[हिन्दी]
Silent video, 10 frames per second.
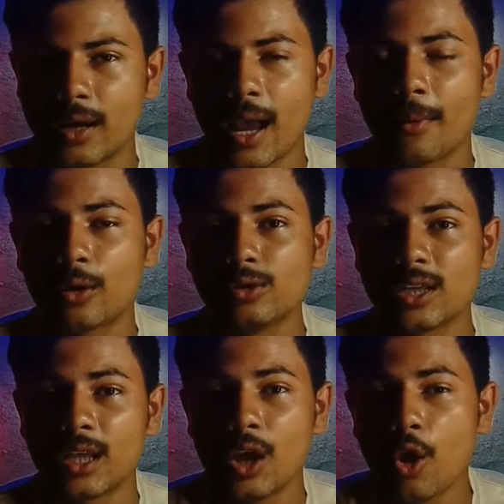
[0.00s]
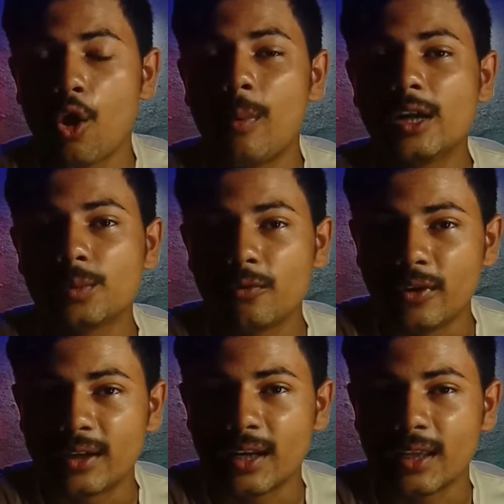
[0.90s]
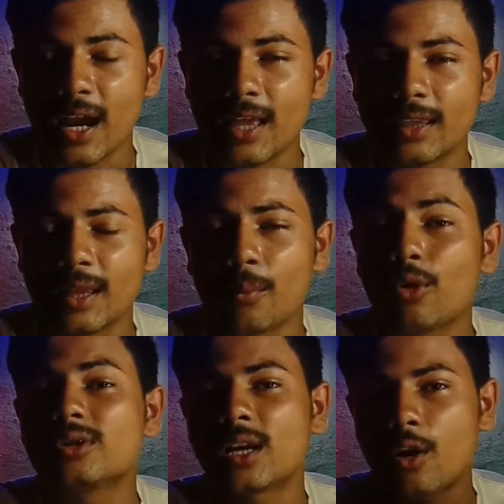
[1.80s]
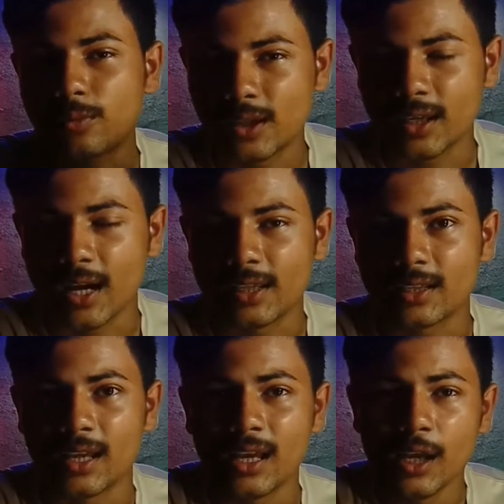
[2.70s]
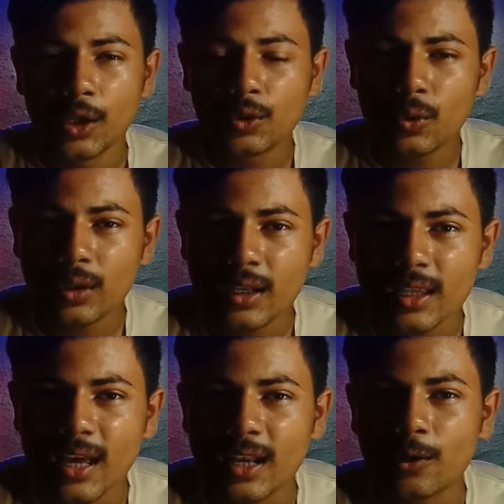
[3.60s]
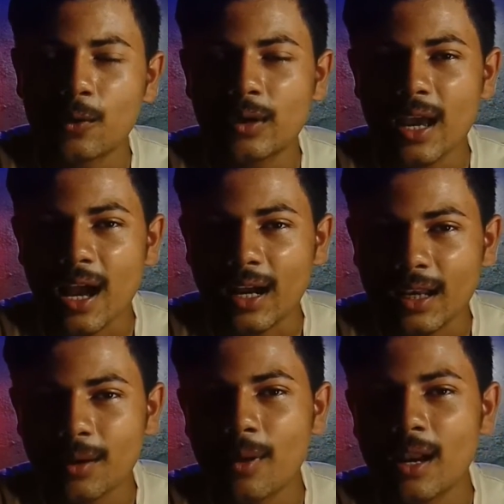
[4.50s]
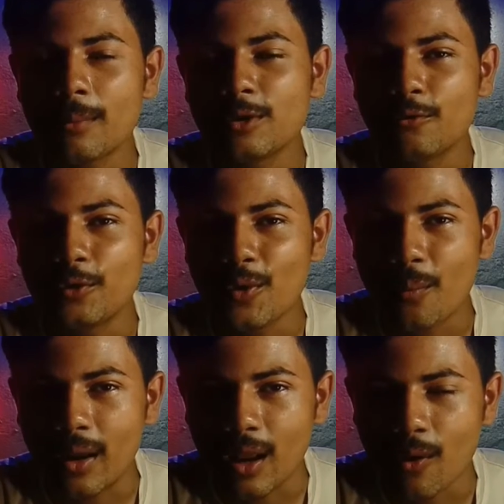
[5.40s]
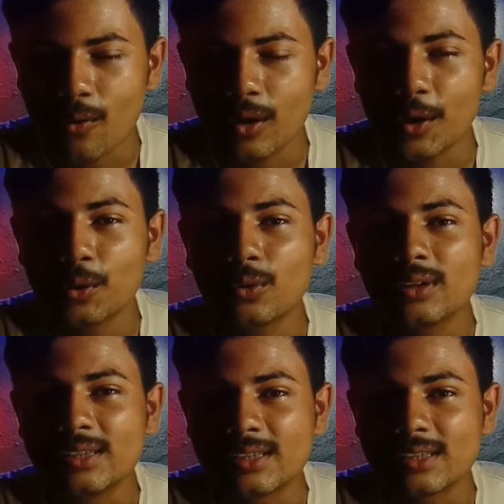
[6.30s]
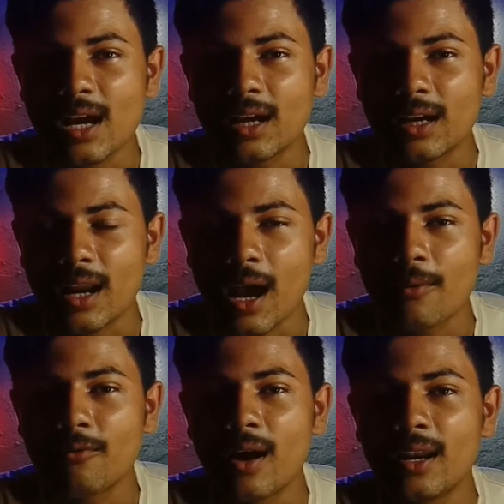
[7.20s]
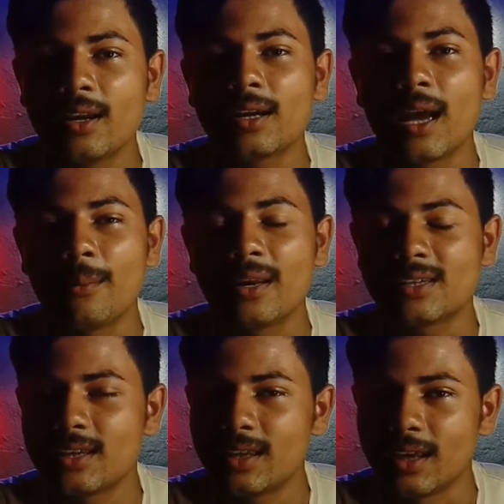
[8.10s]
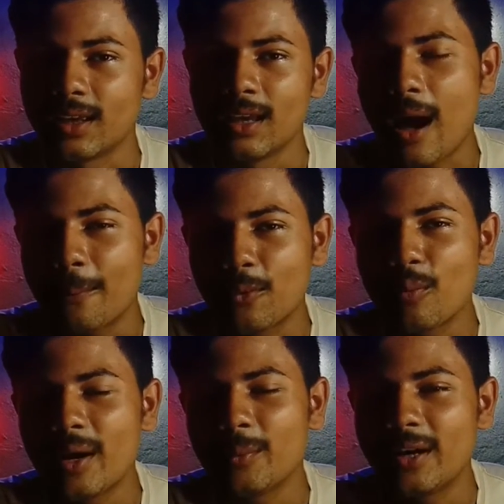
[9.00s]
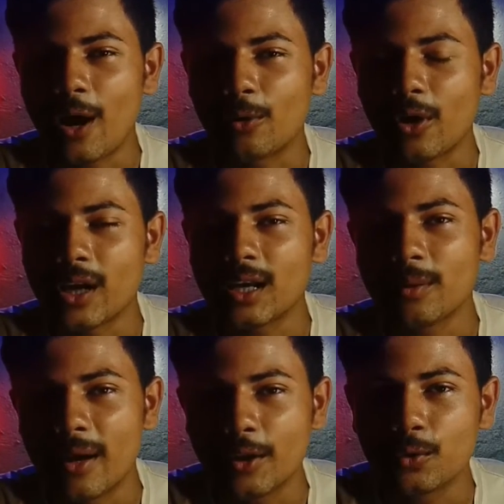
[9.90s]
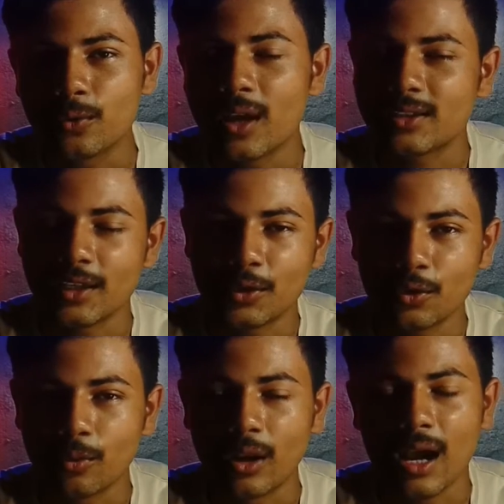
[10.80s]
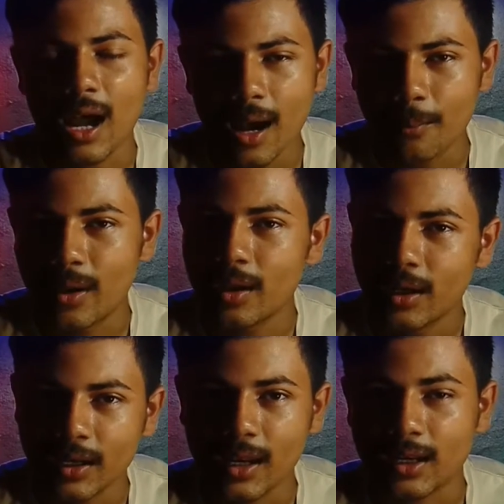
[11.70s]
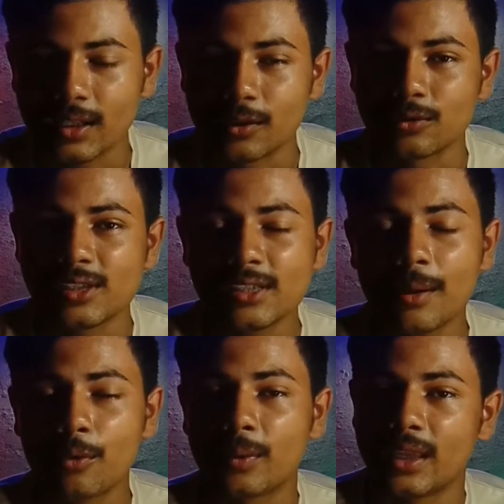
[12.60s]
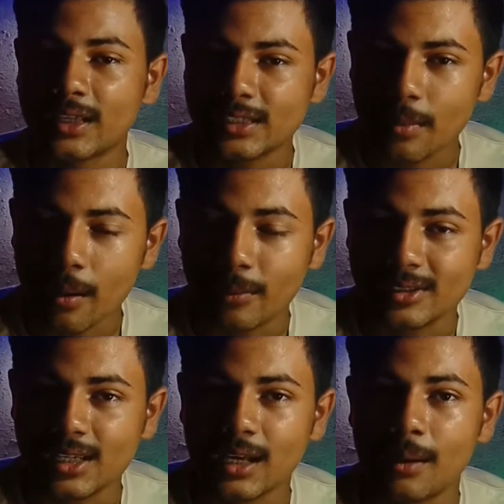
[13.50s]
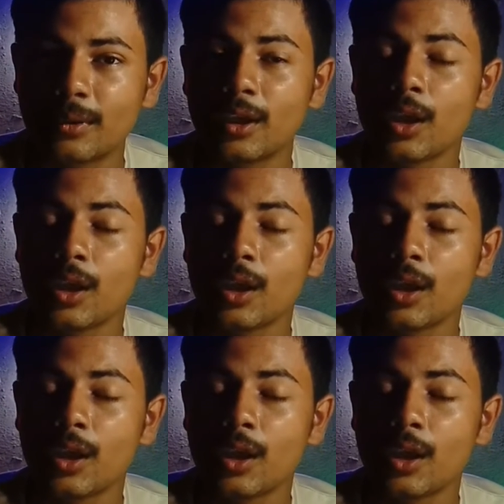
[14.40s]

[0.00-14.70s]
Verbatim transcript: कैमरा खुल जाता है और बाजू में फ़िल्टर दिखाई देता है बहुत सारे ऑप्शन दिखाई देता है तो इतना ध्यान रखो कि अगली बार आप जब वीडियो बनाओगे तो इंस्टाग्राम वाले कैमरे से नहीं आपको माइंड में डाउट आएगा कि भाई तूने ऐसा क्यों बोला अब मैं क्लियर कर देते हूँ जैसे कि आपको पता है कि जब आप इंस्टाग्राम के